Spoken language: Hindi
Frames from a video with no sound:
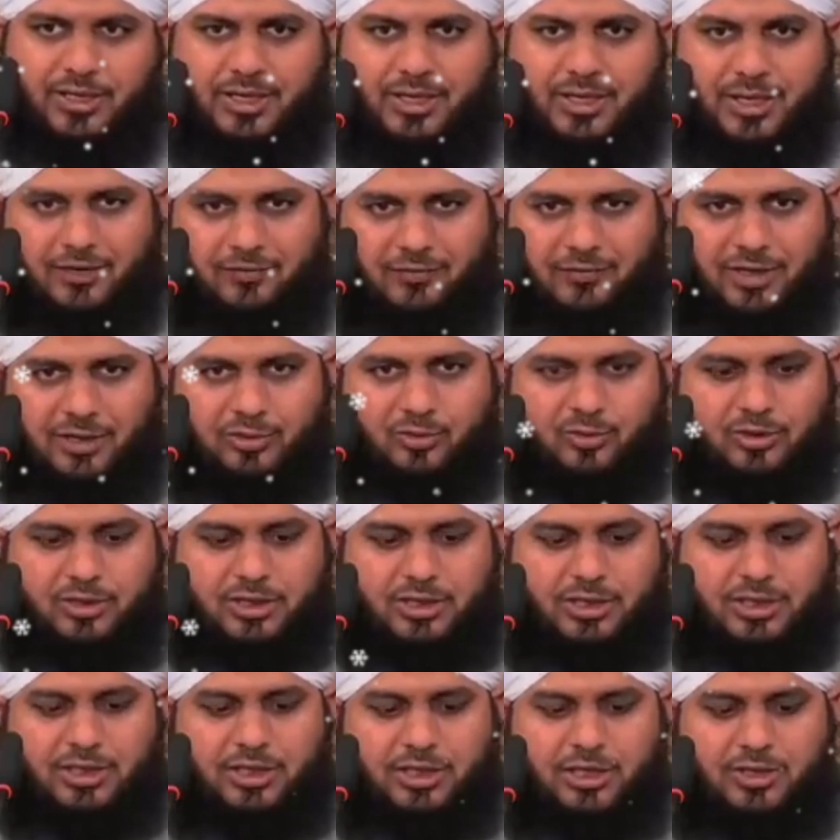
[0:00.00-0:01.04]
घर वालों
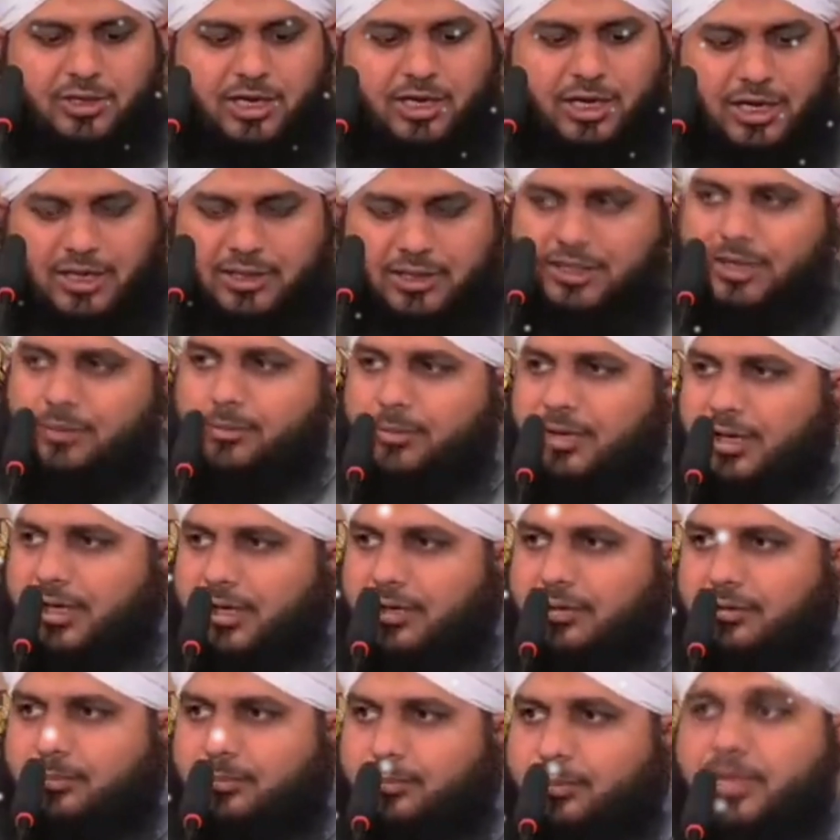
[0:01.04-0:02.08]
के लिए और आधा
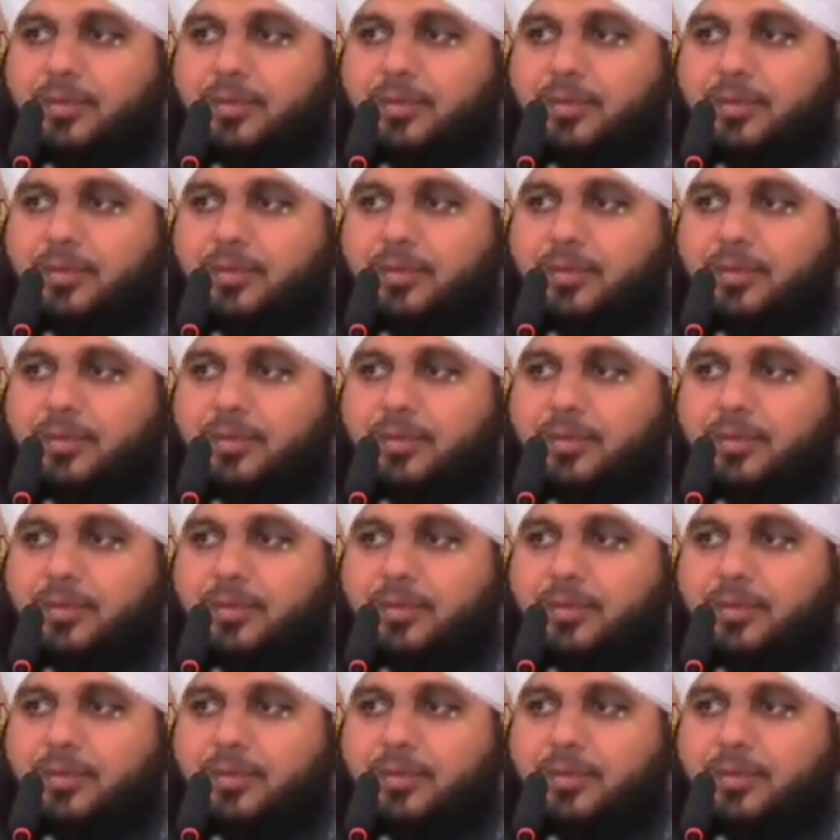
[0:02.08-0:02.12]
माल